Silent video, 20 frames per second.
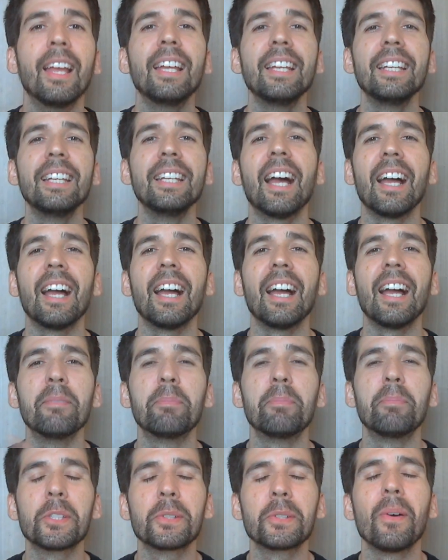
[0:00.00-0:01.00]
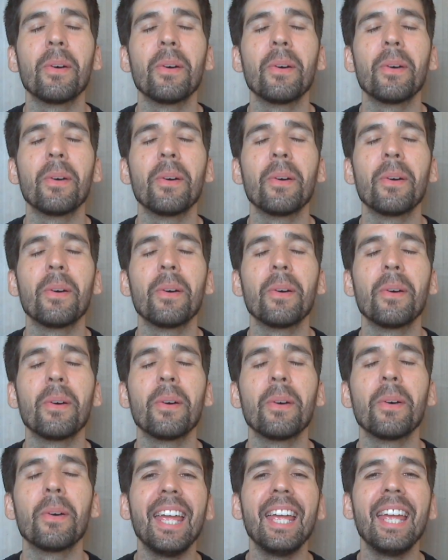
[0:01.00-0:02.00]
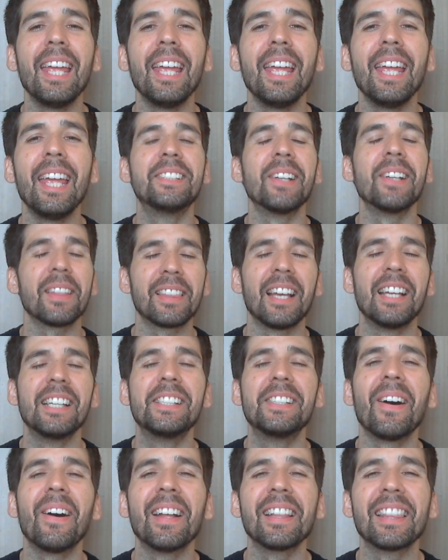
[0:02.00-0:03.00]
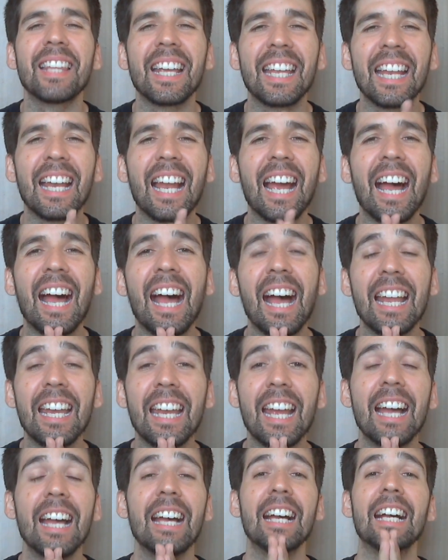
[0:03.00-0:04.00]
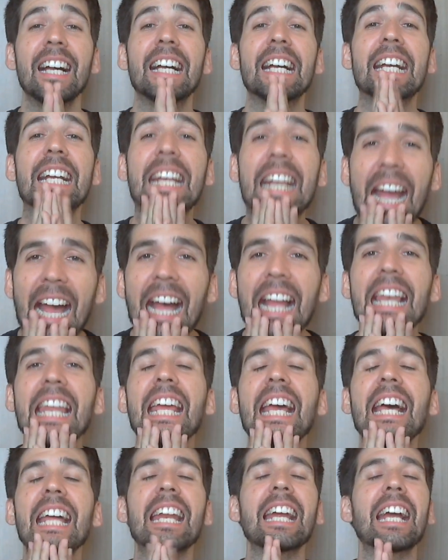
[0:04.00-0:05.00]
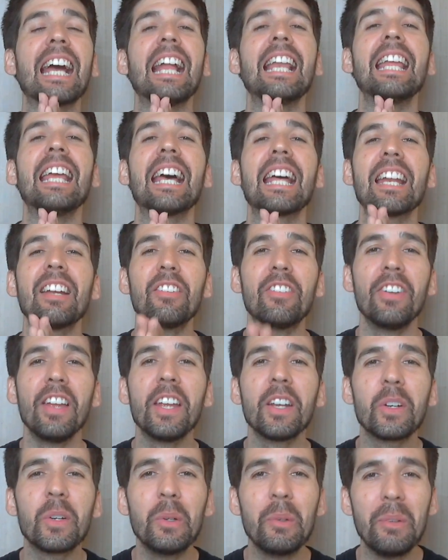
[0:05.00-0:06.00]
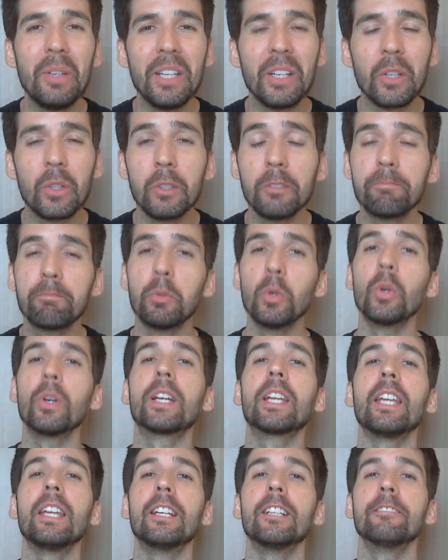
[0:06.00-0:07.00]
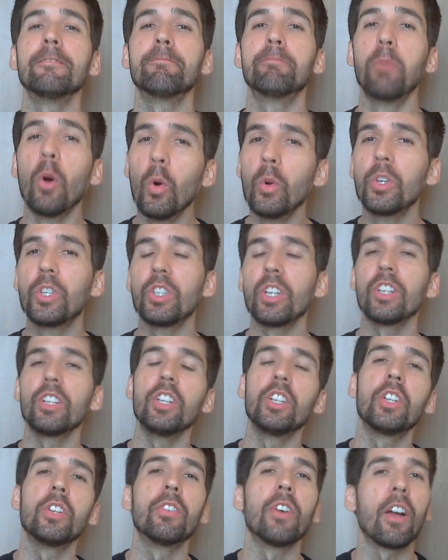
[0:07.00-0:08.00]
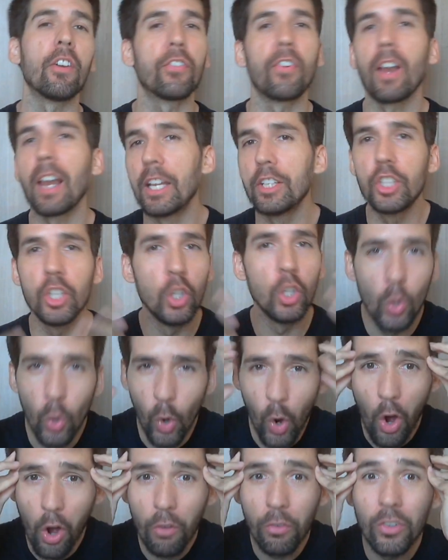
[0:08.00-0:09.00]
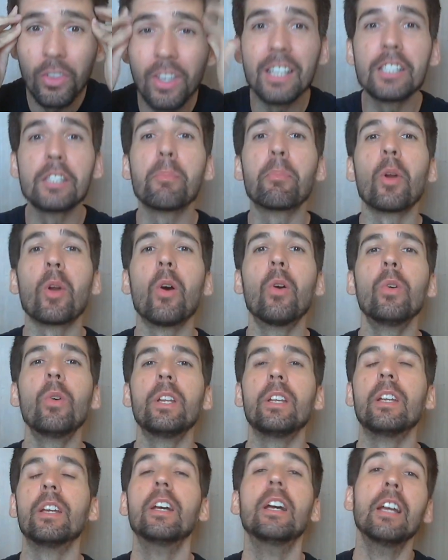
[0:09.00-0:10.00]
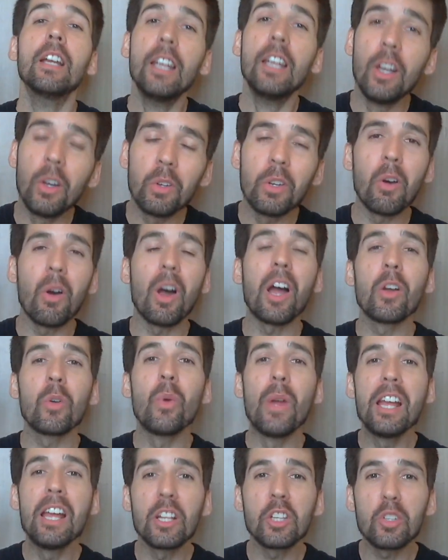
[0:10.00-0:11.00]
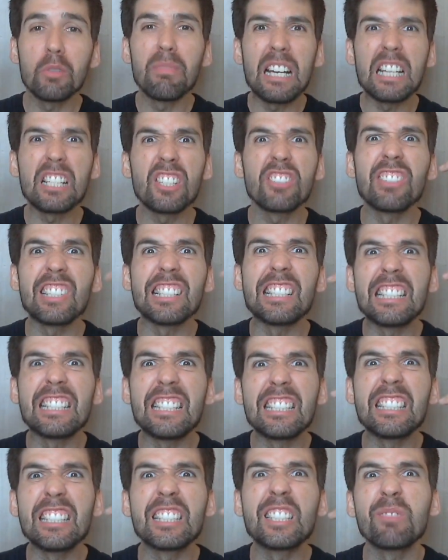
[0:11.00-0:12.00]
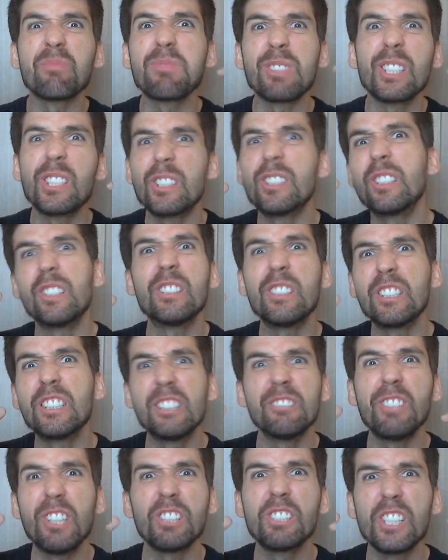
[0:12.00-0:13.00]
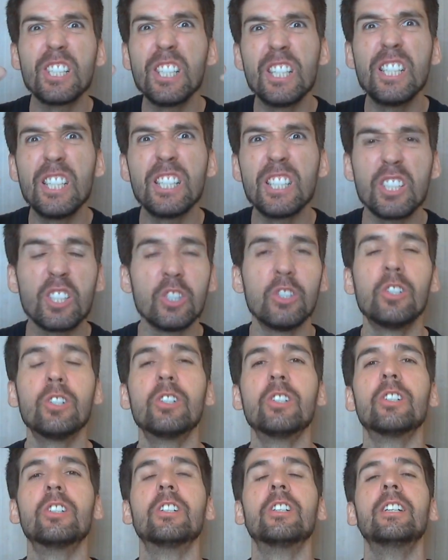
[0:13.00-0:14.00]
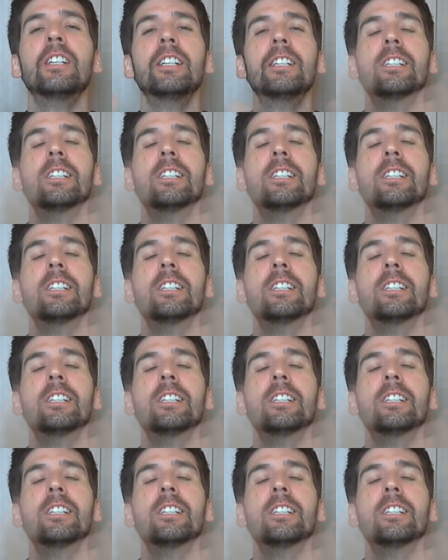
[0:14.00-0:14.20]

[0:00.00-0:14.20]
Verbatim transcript: E aí, pessoal, tudo bem? JJ tá aqui na área. Galera, galera, vem comigo porque, poxa, a gente vai falar de novo desse ProUni. Eu não aguento mais falar desse ProUni, maldito!